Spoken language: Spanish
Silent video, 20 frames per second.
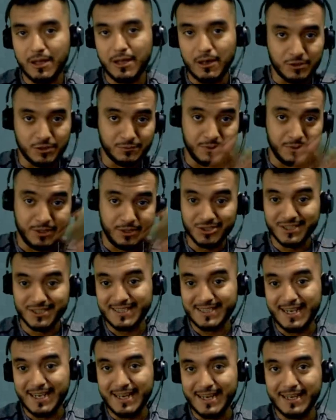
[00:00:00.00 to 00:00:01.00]
Los videos
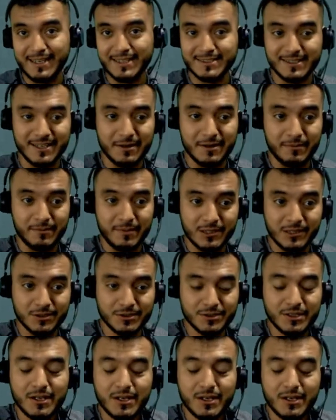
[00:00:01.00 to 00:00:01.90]
están ahí si quieren verlos.